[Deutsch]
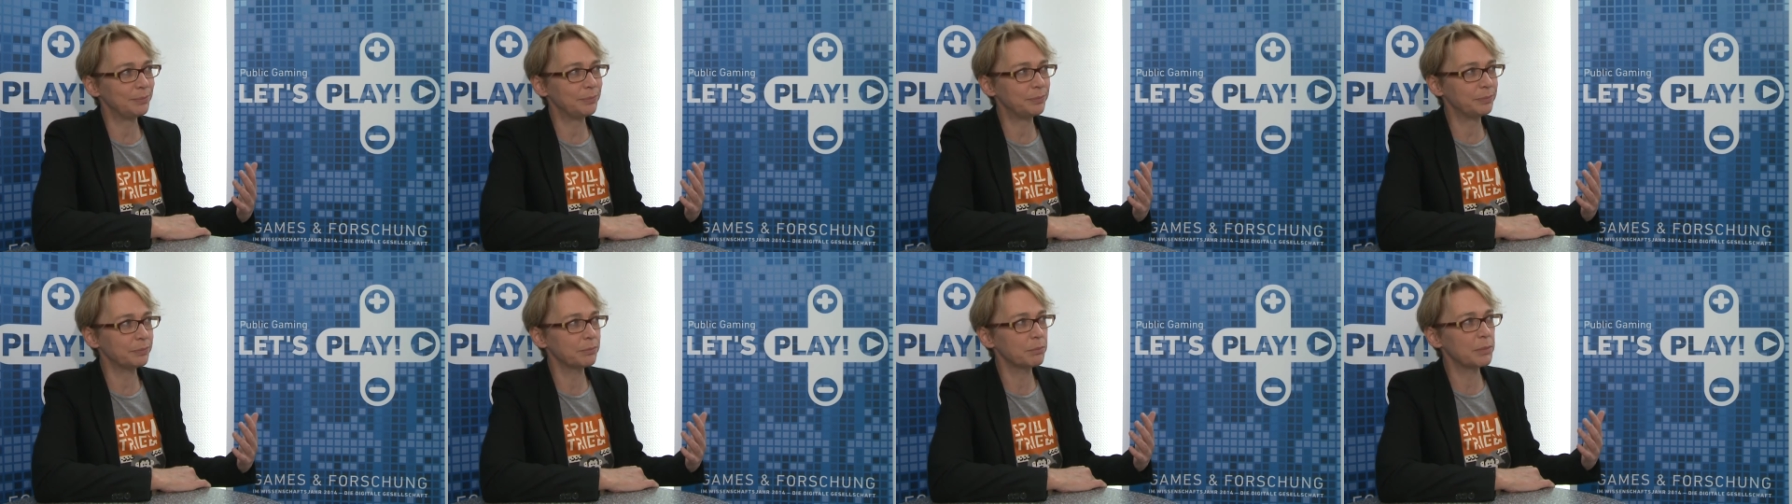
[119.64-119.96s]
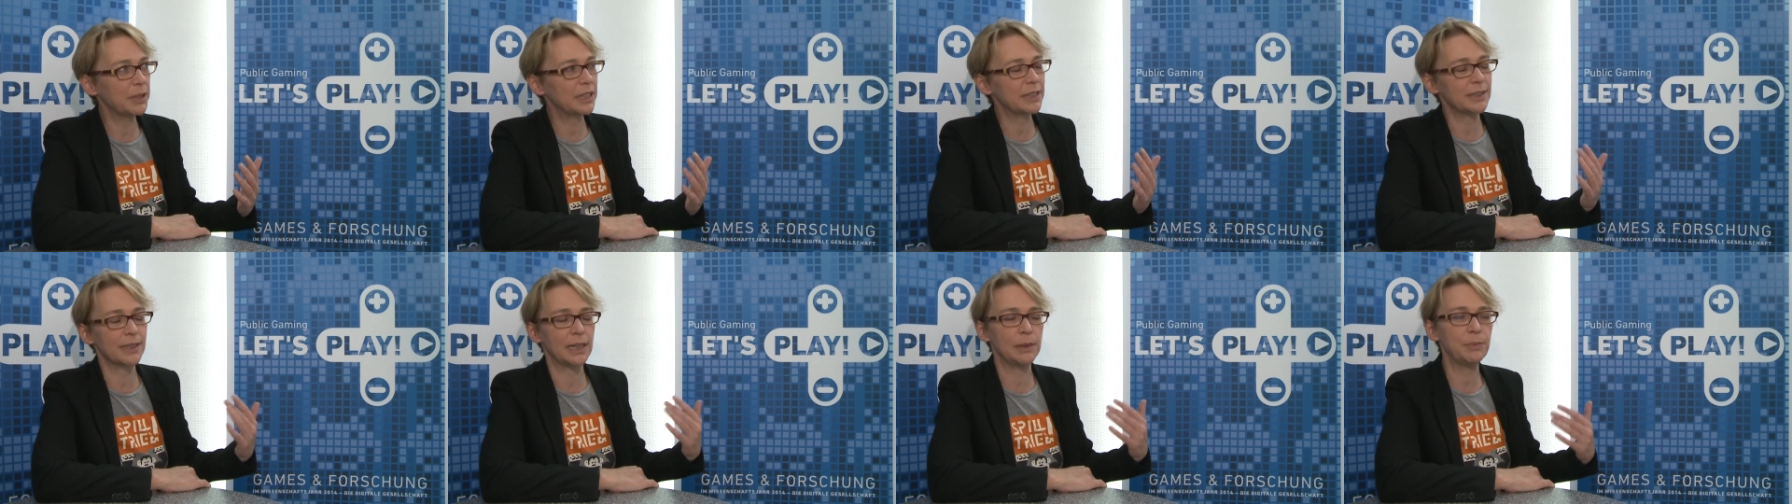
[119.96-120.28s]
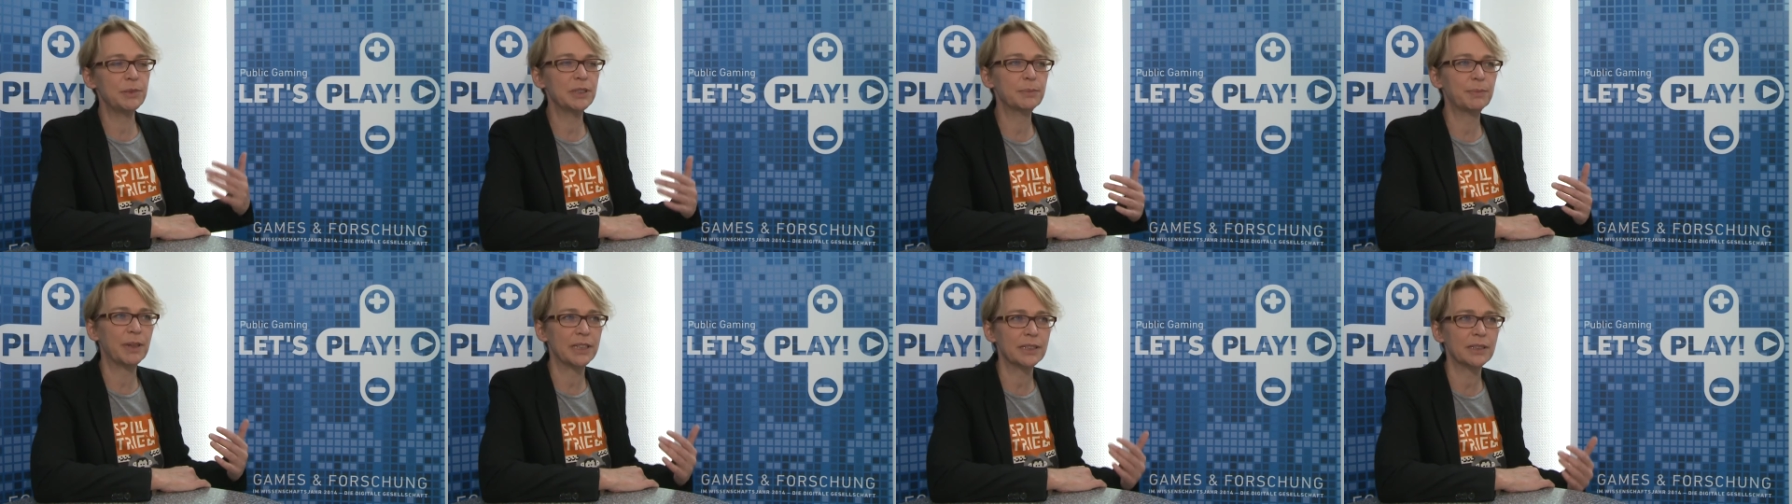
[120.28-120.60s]
mich
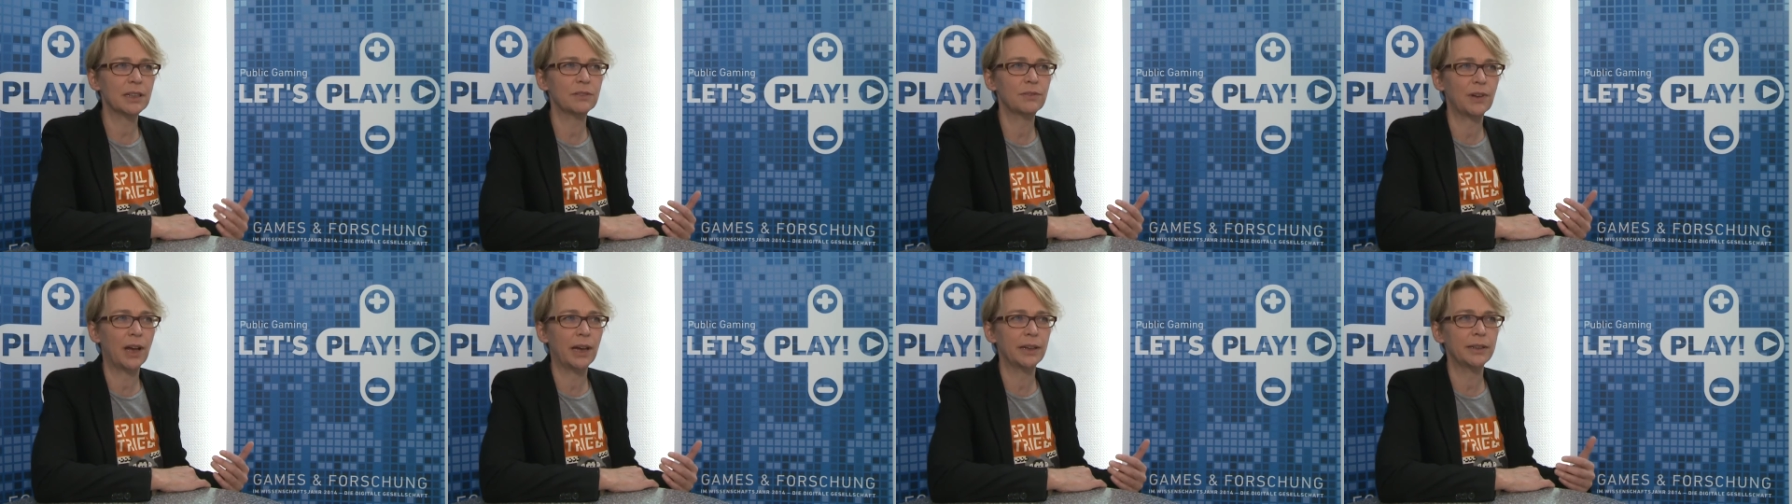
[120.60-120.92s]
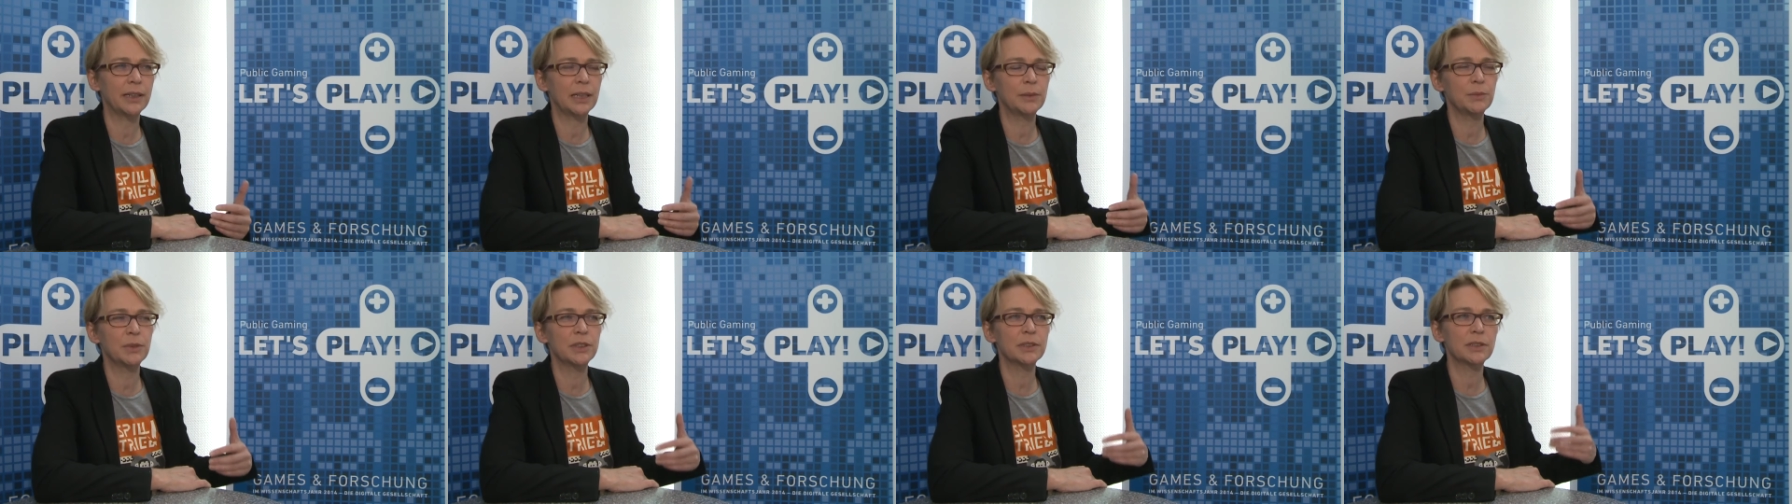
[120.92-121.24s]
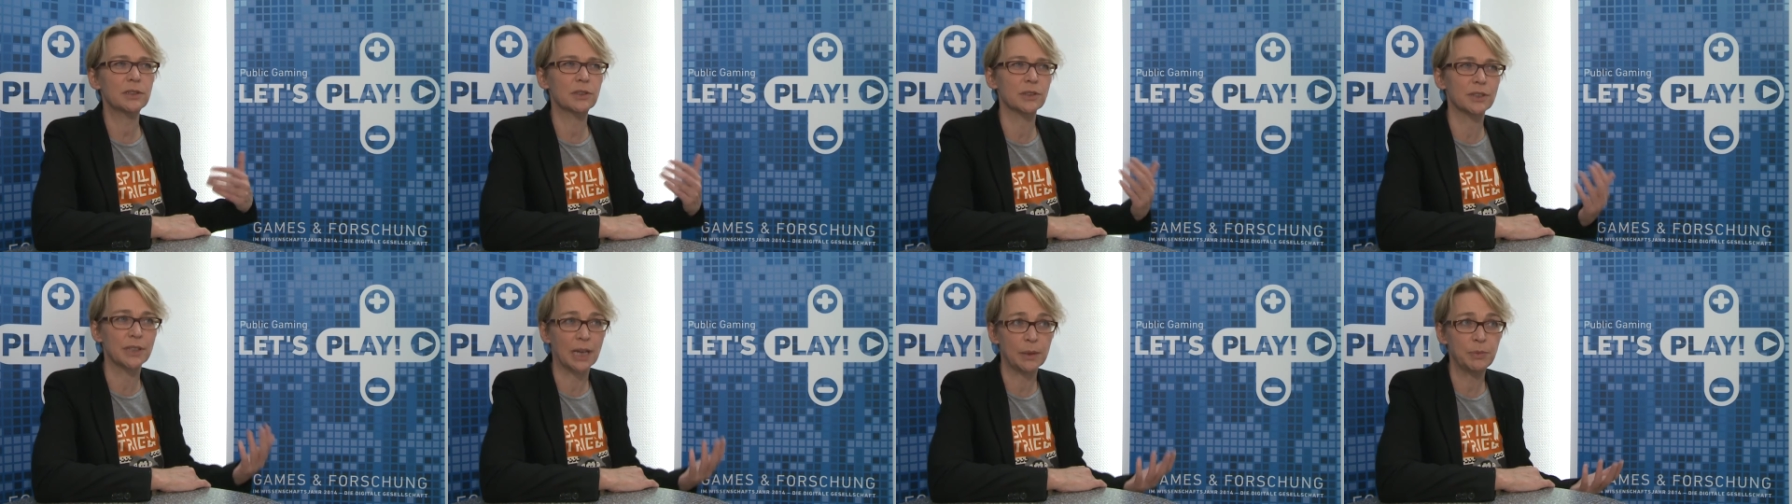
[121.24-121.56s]
selbst besser wahrnehme,
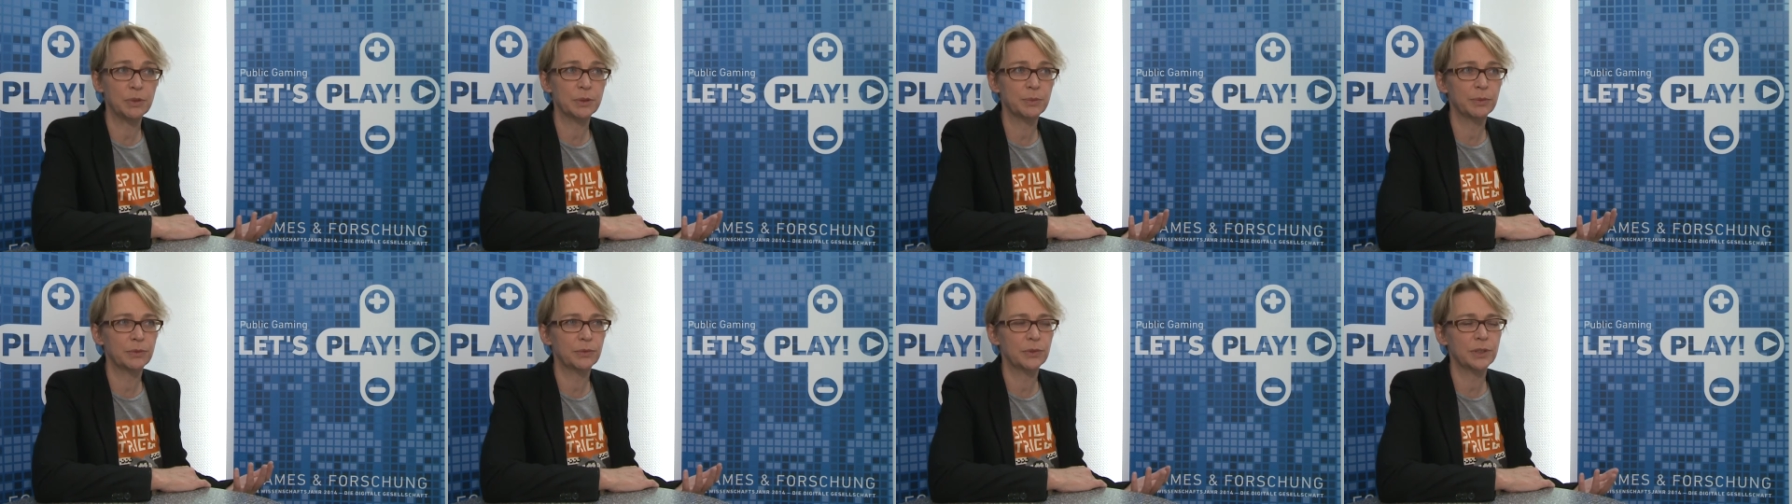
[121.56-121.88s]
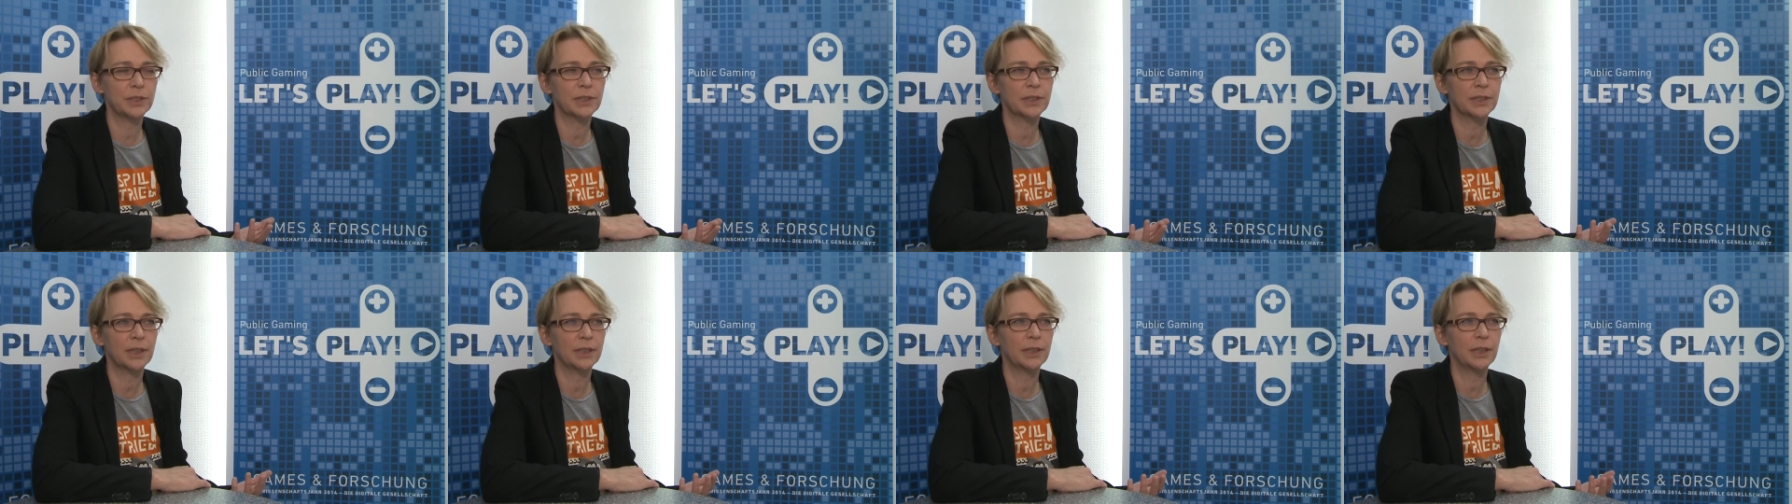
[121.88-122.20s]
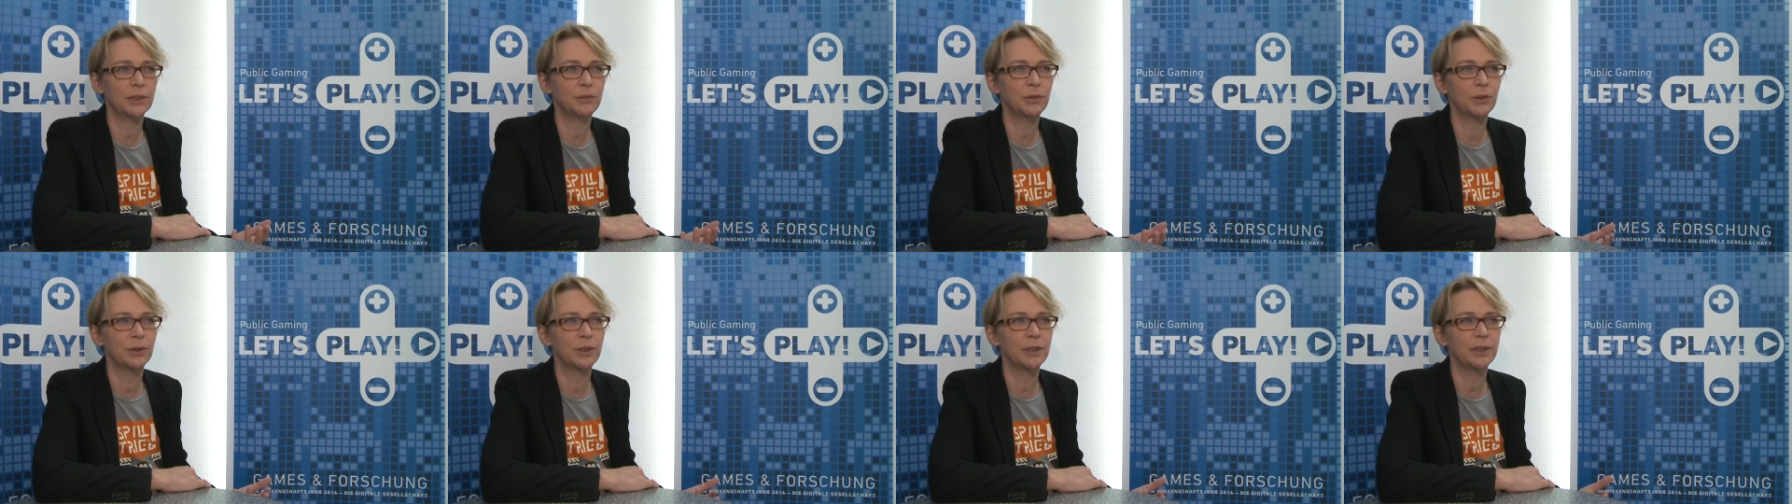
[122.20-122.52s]
zu Selbstbewusstsein
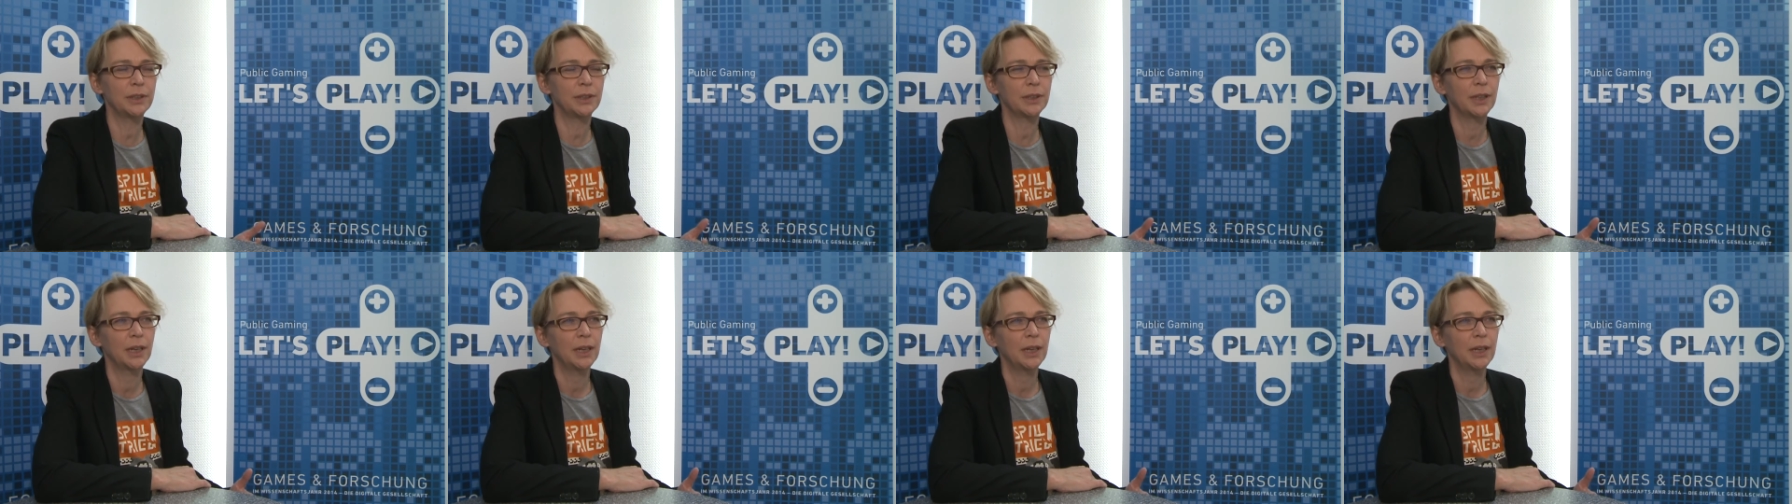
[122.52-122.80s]
natürlich,